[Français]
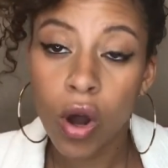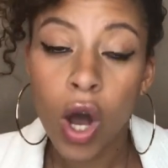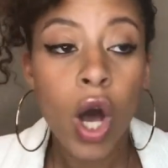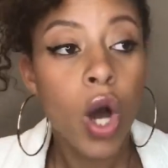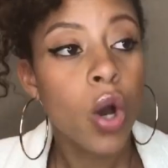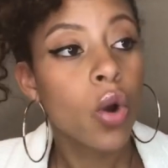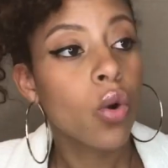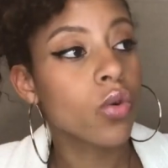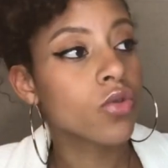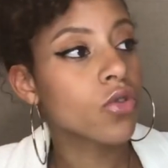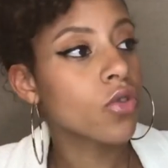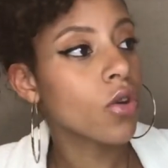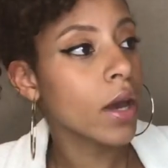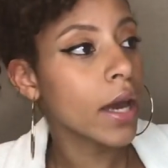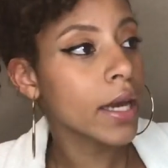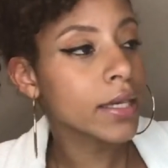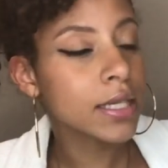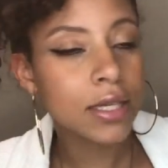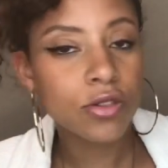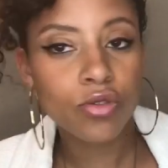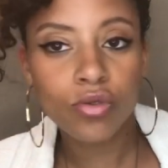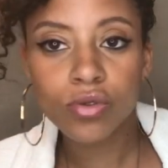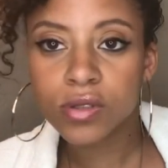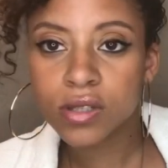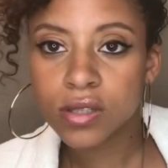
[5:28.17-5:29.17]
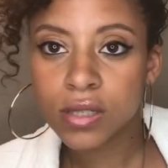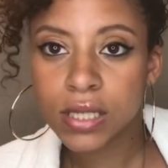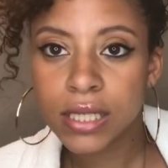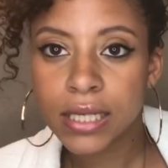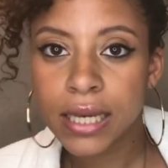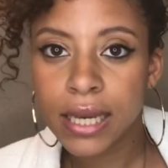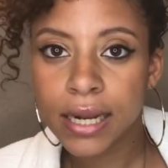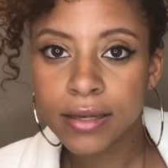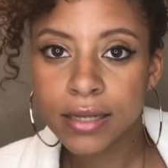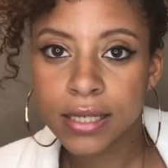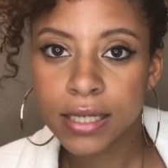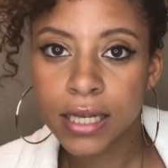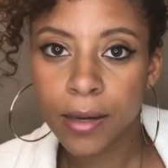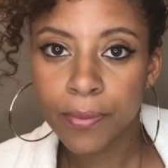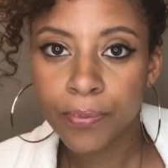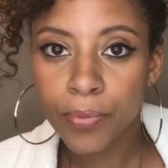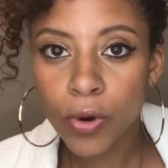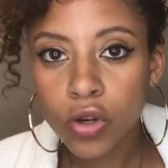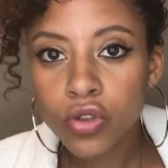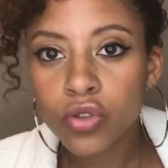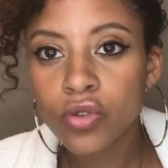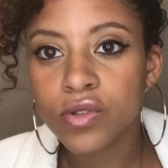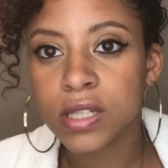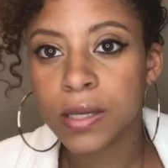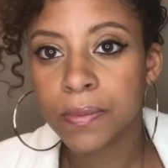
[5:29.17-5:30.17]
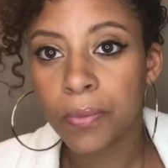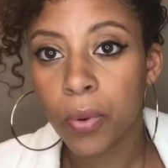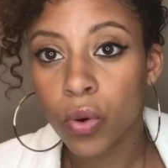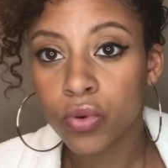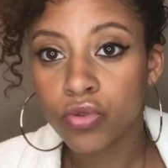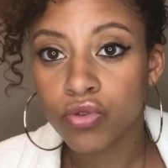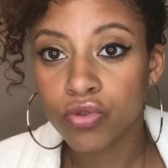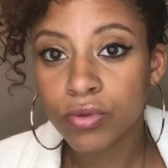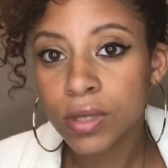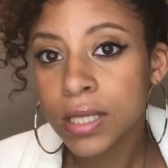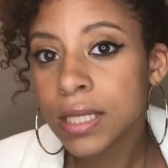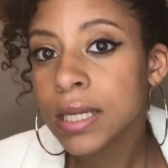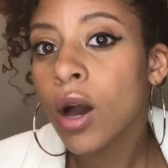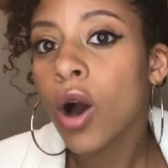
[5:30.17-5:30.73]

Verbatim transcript: contre un industriel qui importe ses produits